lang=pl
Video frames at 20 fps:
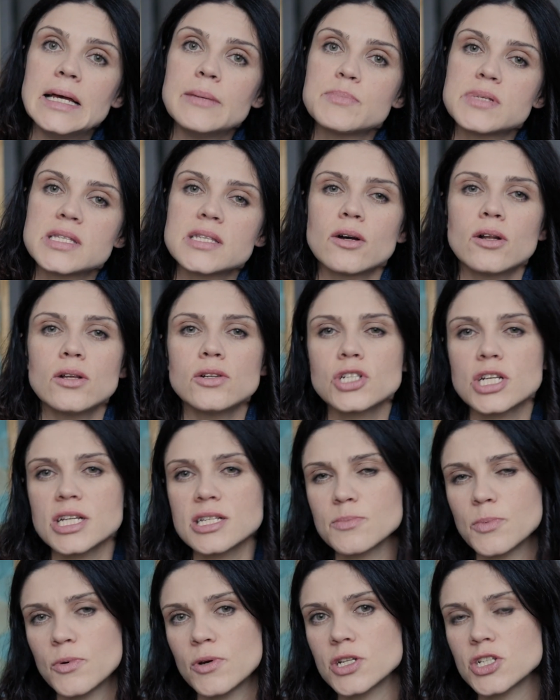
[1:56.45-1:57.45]
Psycholożka
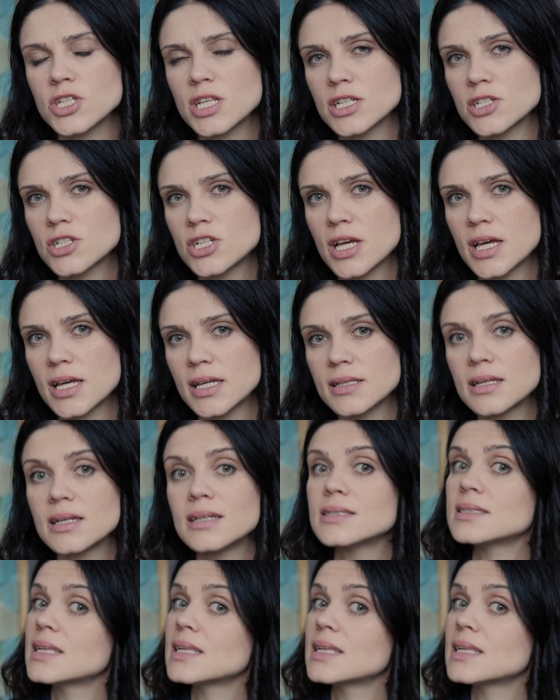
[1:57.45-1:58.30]
społeczna Jane